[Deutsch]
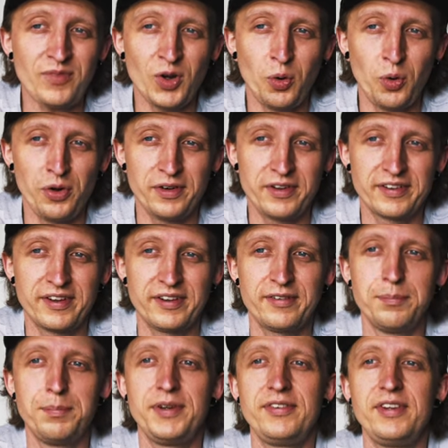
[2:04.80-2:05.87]
Und es ist
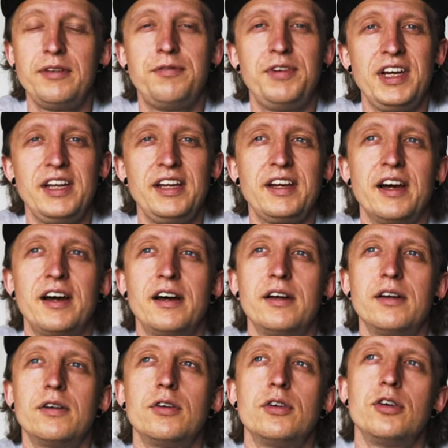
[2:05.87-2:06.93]
ein bisschen
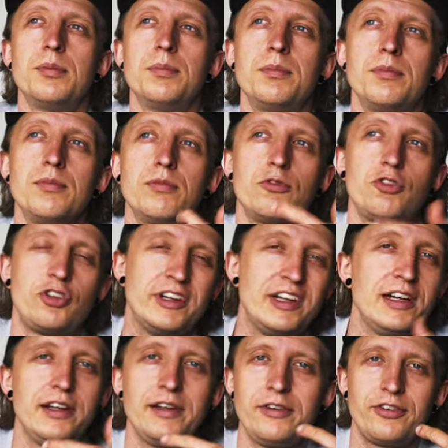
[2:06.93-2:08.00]
weniger ähm,
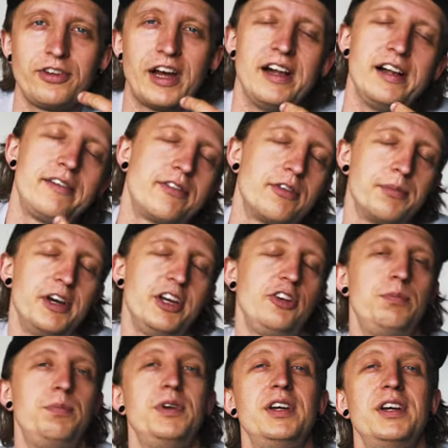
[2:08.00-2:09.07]
chillig als zum
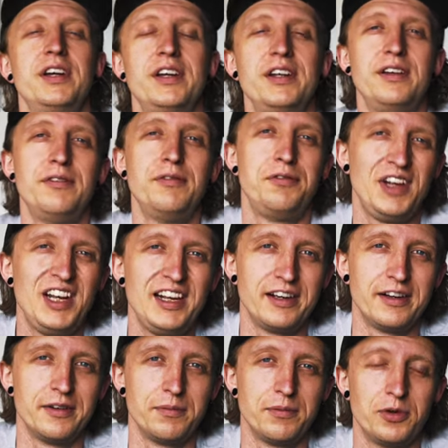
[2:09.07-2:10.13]
Beispiel in
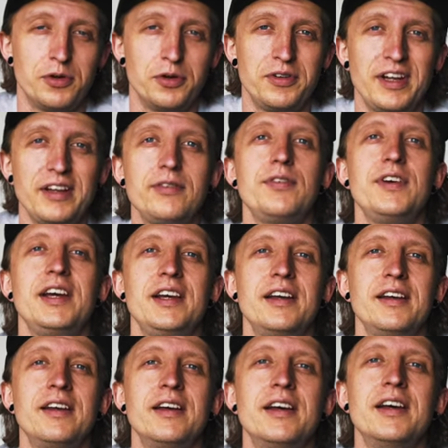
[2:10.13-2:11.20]
Willingen. Und
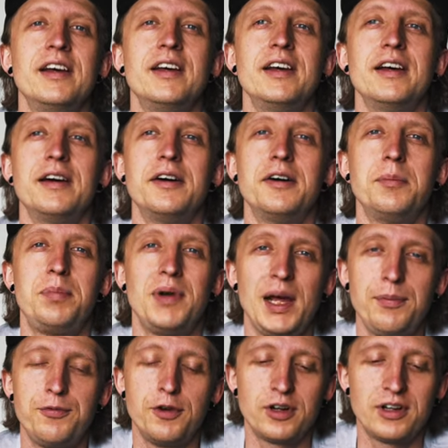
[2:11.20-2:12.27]
deswegen ähm,
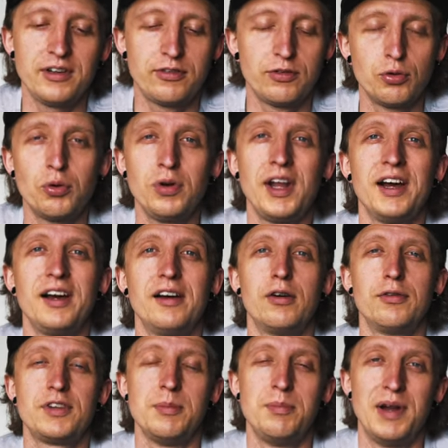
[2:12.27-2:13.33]
bleib wirklich so lange
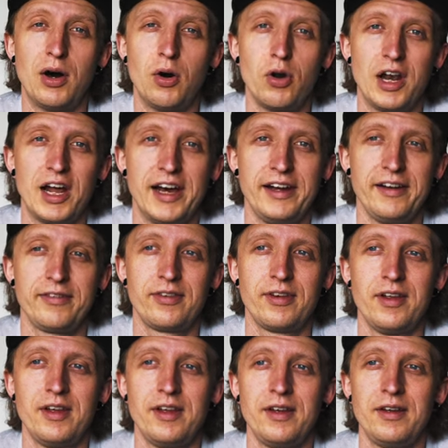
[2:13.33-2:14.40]
auf den blauen Lines,
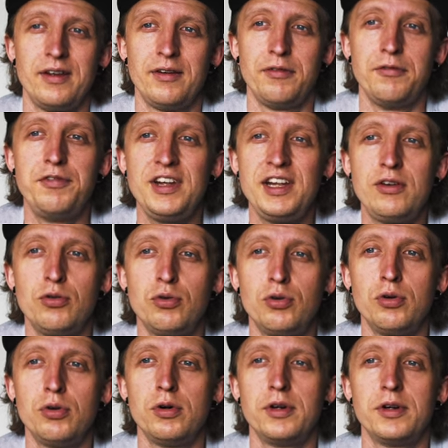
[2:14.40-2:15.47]
wie
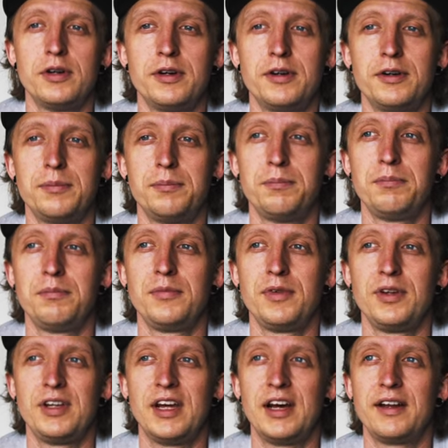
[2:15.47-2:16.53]
du ähm,
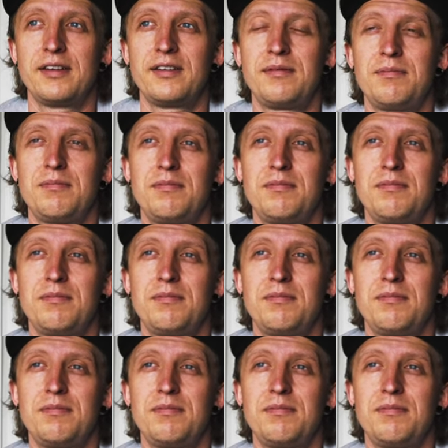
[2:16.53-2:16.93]
ja,